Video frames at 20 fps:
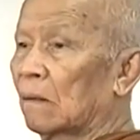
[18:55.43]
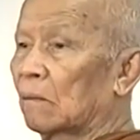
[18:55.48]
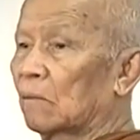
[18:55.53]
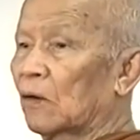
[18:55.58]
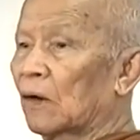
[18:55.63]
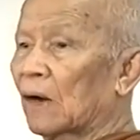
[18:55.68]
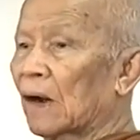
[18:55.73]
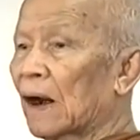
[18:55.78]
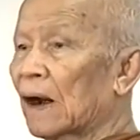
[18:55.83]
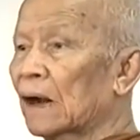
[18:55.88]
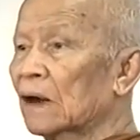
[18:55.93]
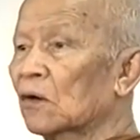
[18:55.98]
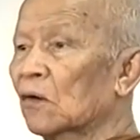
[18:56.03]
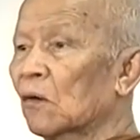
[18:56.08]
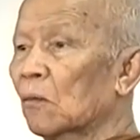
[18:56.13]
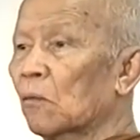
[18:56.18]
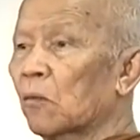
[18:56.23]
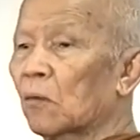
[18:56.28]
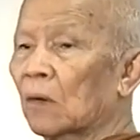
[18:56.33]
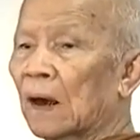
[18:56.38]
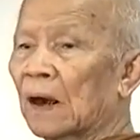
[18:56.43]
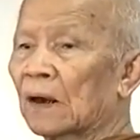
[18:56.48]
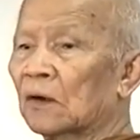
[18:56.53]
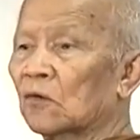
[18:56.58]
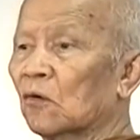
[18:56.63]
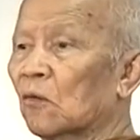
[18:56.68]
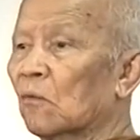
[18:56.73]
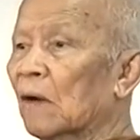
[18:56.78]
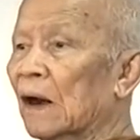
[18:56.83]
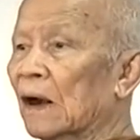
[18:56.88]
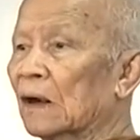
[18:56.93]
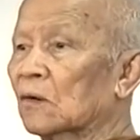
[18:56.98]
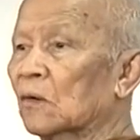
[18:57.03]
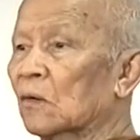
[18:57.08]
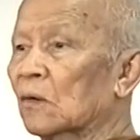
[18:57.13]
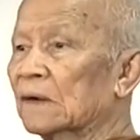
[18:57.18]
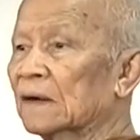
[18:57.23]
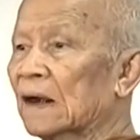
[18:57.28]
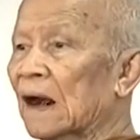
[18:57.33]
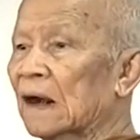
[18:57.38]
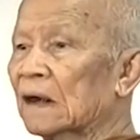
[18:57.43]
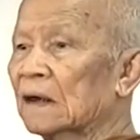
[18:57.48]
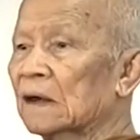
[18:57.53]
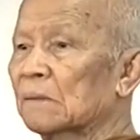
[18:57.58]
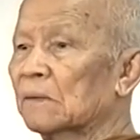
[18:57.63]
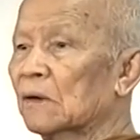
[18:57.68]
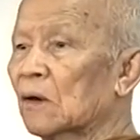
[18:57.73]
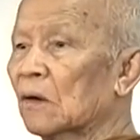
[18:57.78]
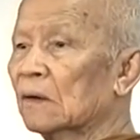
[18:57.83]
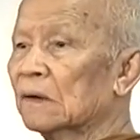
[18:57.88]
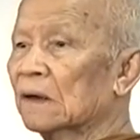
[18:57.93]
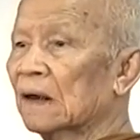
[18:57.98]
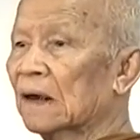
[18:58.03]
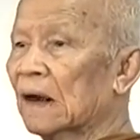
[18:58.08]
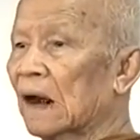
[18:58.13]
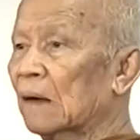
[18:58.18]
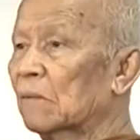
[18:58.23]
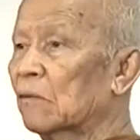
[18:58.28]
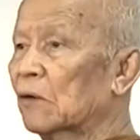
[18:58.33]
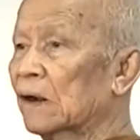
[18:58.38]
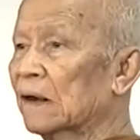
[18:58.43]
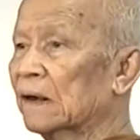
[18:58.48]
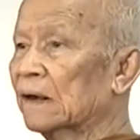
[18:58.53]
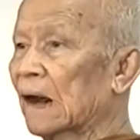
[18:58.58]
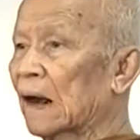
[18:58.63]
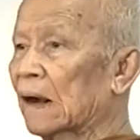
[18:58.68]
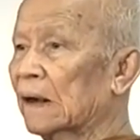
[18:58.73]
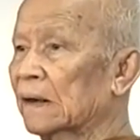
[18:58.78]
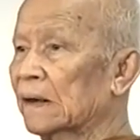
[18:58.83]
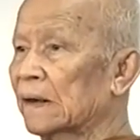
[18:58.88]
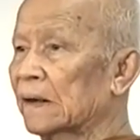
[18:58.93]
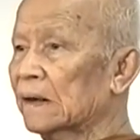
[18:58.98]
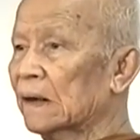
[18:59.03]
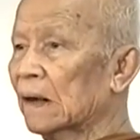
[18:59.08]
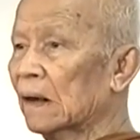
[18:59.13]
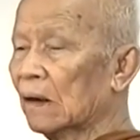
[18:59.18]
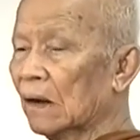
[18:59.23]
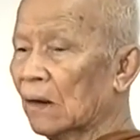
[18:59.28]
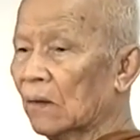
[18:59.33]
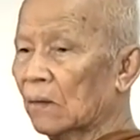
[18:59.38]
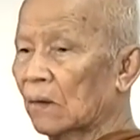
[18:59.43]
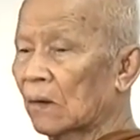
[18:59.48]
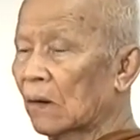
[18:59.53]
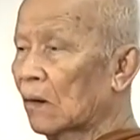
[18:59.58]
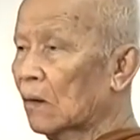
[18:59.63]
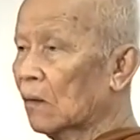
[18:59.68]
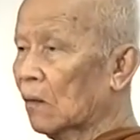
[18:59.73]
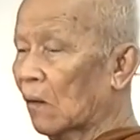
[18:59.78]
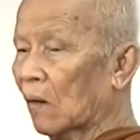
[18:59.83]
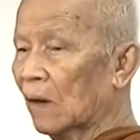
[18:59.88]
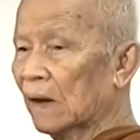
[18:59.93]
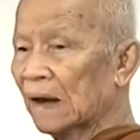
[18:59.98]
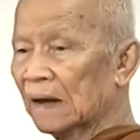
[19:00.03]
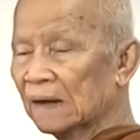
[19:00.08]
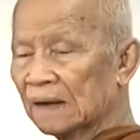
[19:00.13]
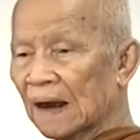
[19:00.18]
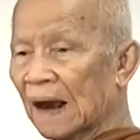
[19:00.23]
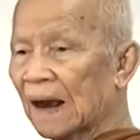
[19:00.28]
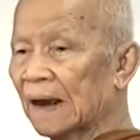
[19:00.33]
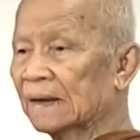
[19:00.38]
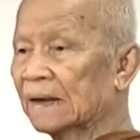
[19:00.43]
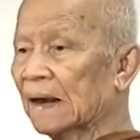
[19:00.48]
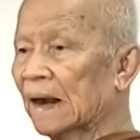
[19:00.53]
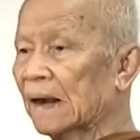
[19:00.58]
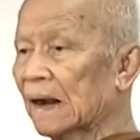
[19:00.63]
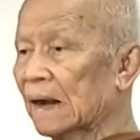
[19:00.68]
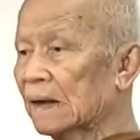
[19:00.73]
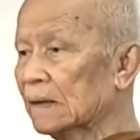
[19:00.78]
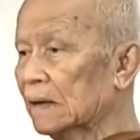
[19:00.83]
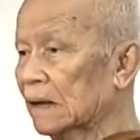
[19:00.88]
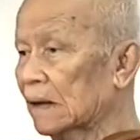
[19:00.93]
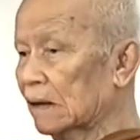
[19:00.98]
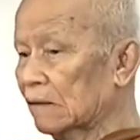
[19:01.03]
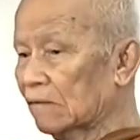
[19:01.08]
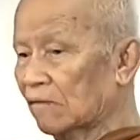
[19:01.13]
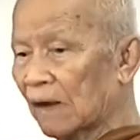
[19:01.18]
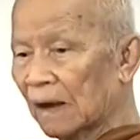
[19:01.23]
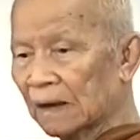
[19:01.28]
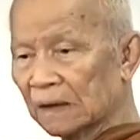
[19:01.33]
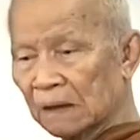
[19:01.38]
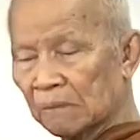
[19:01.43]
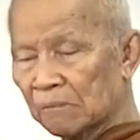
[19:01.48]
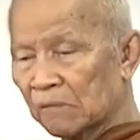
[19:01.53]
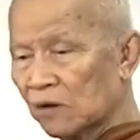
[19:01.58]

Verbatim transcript: เพราะงั้นทุกเงินทุกบาททุกตางที่พี่น้องทั้งหลายบริจาคนี้ก็ขอได้ตายใจได้เถิดว่าจะ